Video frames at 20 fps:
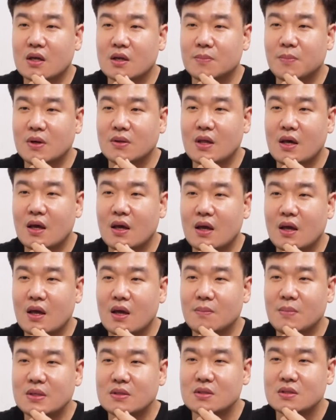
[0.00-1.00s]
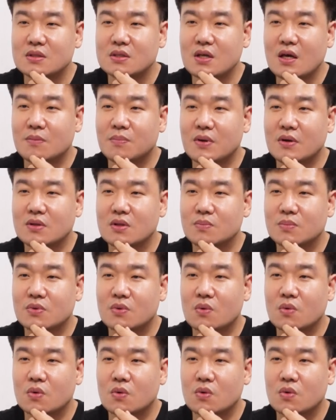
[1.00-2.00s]
이번에 MSCI
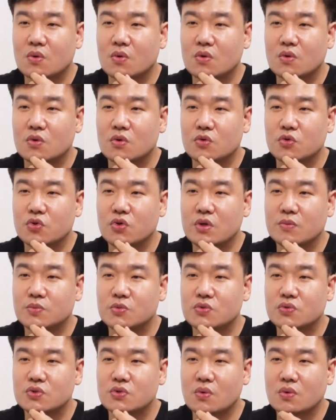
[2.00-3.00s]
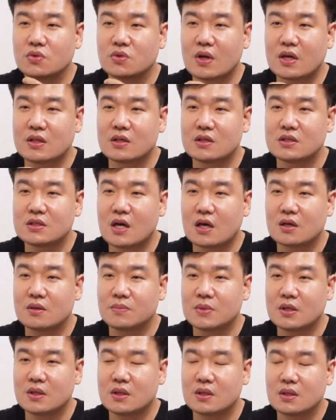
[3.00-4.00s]
편입으로 유입 추종되는
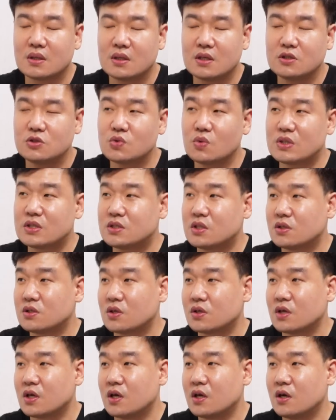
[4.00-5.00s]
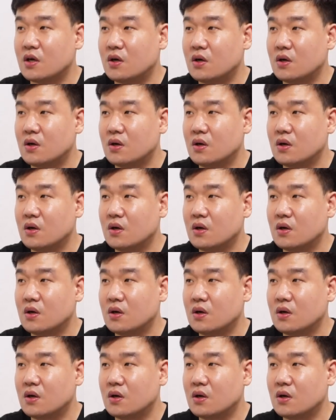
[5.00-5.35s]
자금이 1조 2천억이에요.